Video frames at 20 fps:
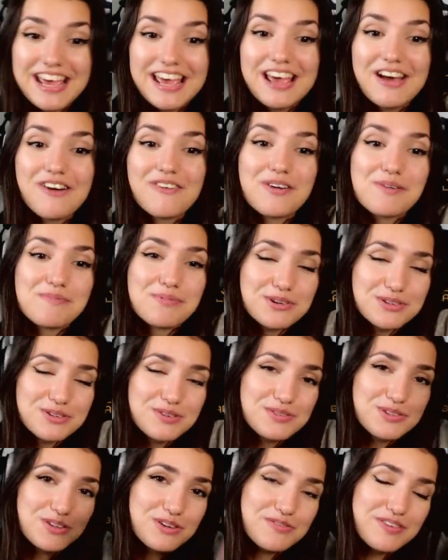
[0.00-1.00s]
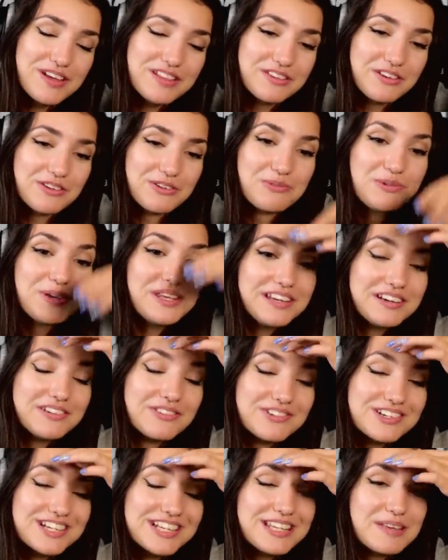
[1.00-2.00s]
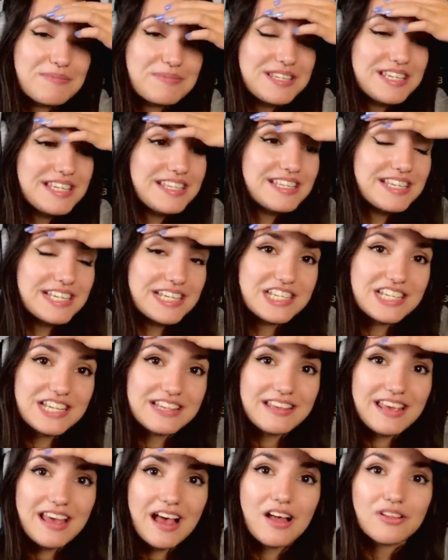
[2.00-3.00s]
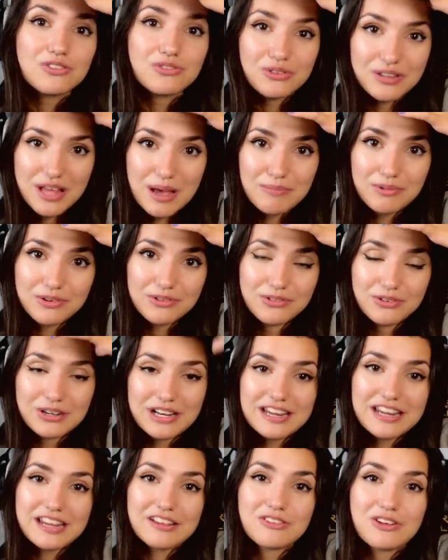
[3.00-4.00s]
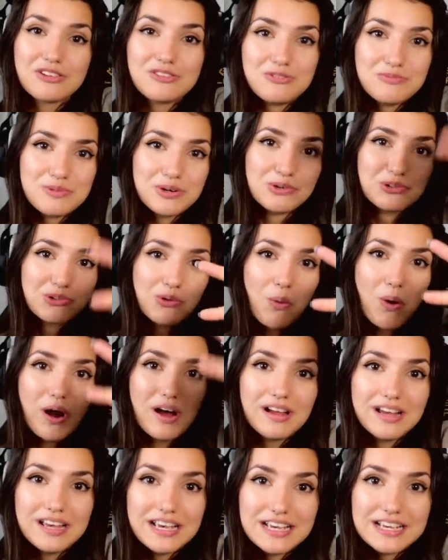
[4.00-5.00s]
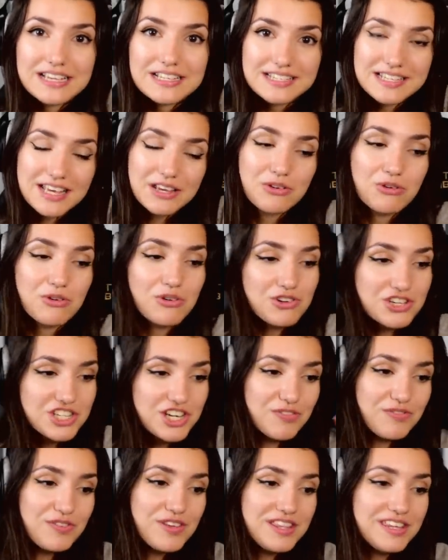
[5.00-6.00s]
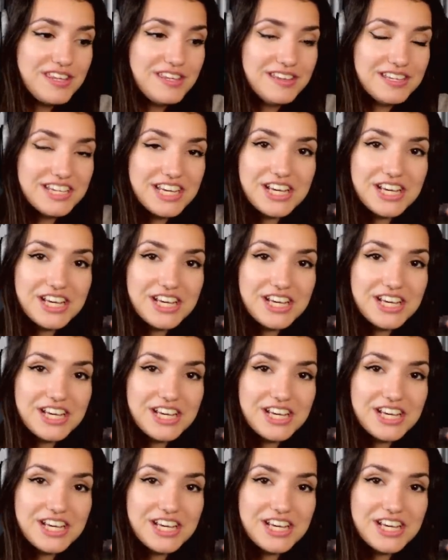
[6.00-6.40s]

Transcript: Et on va poursuivre sur le fait que oui, quand j'étais petite, j'étais intenable. Donc l'anecdote numéro 3, c'est que j'ai fini